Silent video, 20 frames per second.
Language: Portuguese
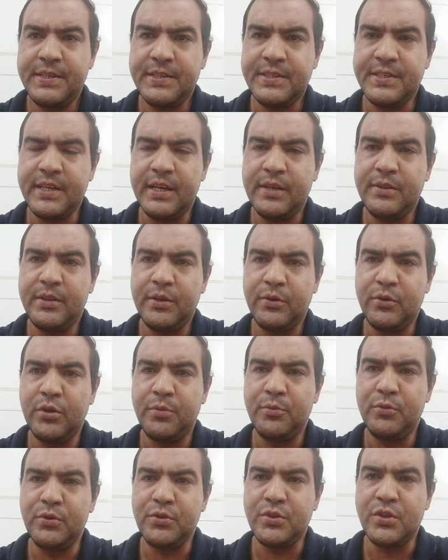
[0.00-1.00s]
Santo é o
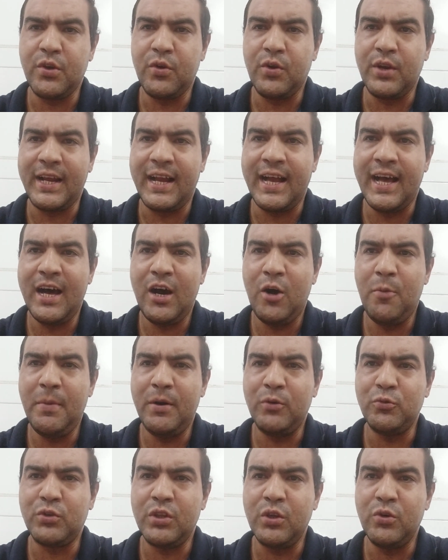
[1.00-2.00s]
nome do Senhor,
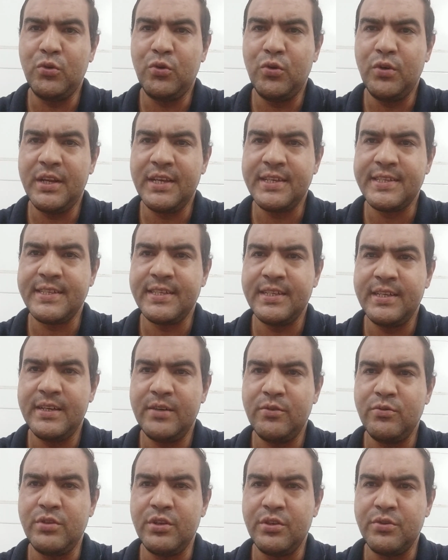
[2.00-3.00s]
calma o teu
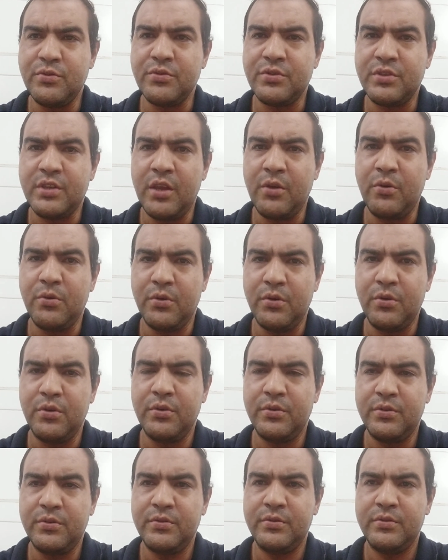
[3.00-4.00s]
coração, diz o
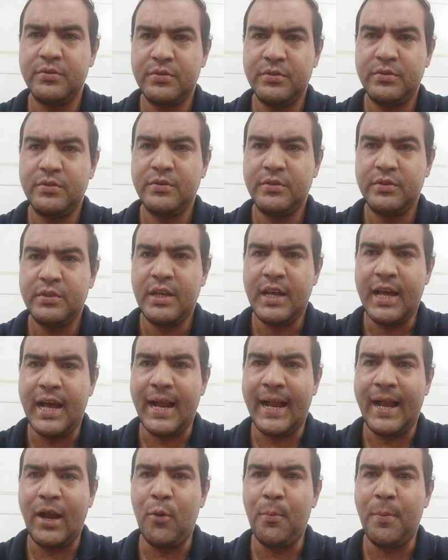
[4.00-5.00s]
Senhor.
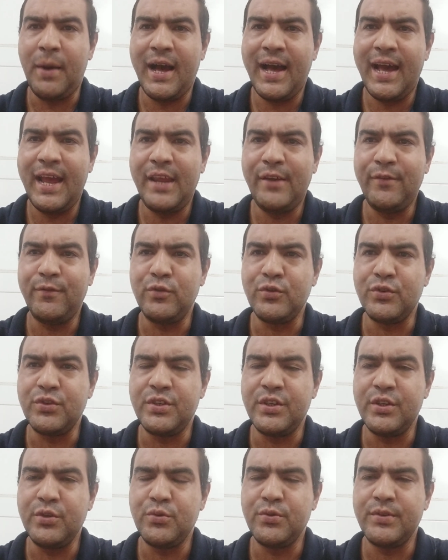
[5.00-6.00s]
Acalmai-vos,
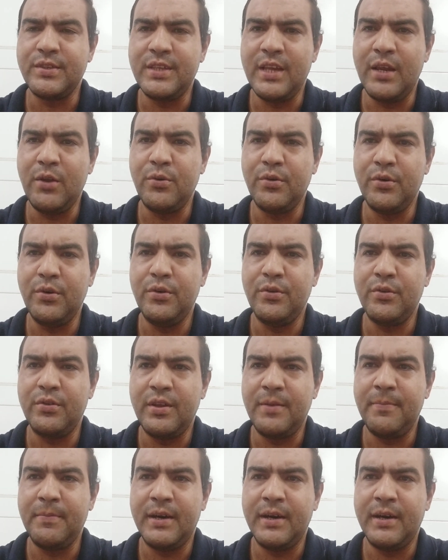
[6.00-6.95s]
diz o Senhor.